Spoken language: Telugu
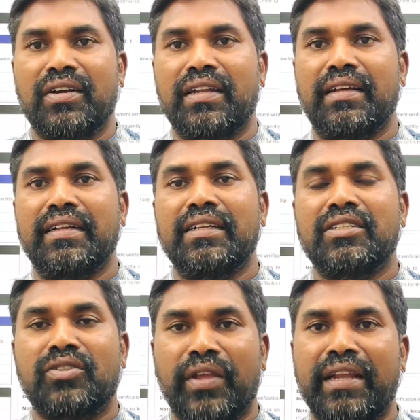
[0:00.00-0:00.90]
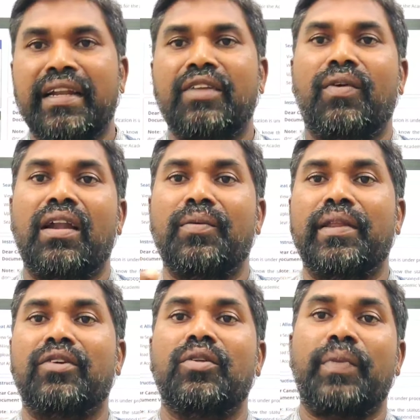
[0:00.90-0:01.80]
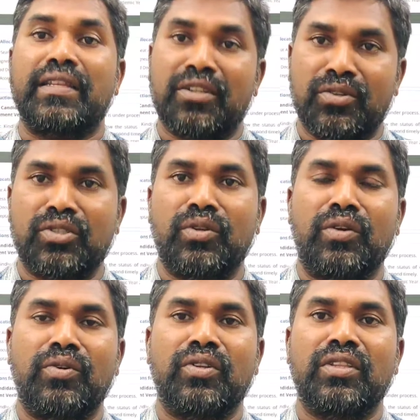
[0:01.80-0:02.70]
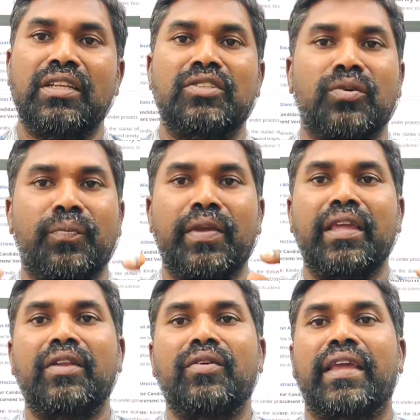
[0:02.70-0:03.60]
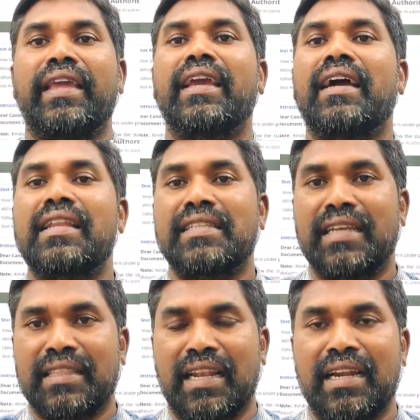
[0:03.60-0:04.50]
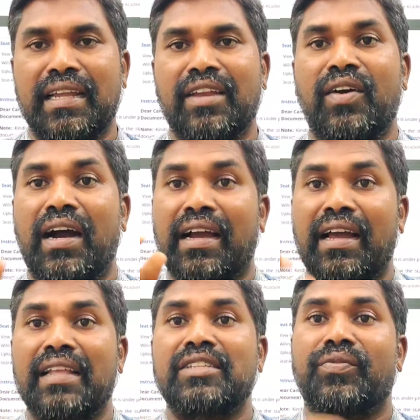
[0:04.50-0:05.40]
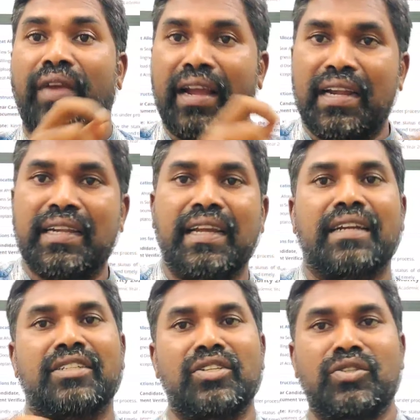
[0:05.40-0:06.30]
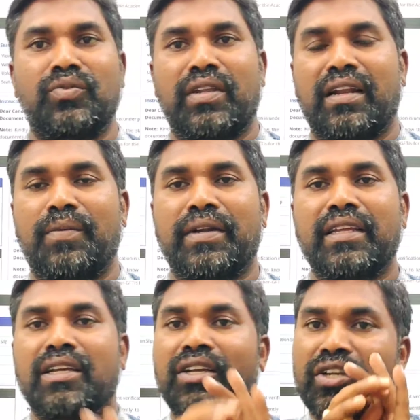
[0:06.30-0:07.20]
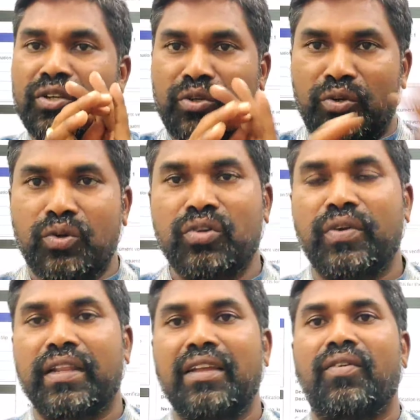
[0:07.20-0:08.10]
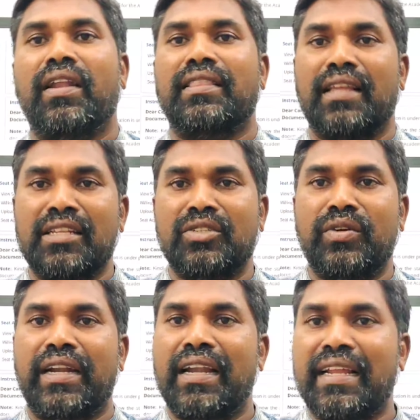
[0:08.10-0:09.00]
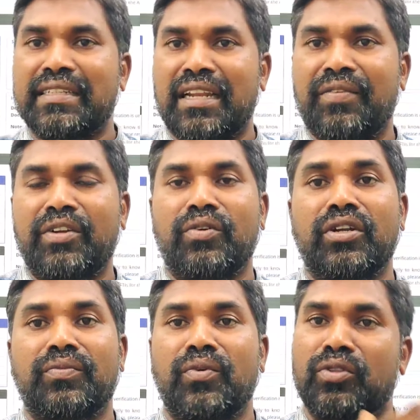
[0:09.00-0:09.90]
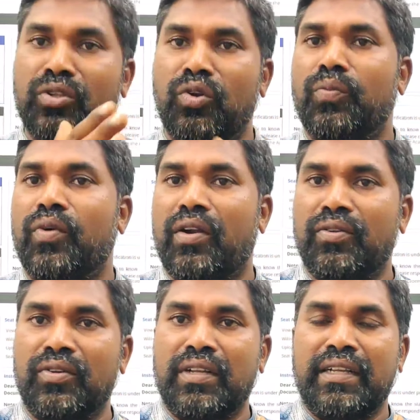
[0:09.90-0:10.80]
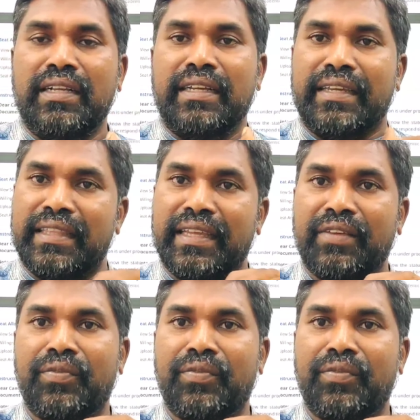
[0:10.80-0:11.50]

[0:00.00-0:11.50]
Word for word: ఓకేనా సో ఏంటంటే వాళ్ళ మీద కూడా ప్రెజర్ వస్తూనే ఉంటుంది సో మీరు ఏ కాలేజీకి అయితే ఎలర్ట్ అయ్యారో ఆ కాలేజీ ఫ్యాకల్టీ అక్కడ చేస్తూ ఉంటారు కాబట్టి యూ డోంట్ వరీ వాళ్ళకి తెలుసు డెడ్ లైన్స్ అనేవి ట్వంటీ ఫోర్త్ లోపు వాళ్ళు ఇది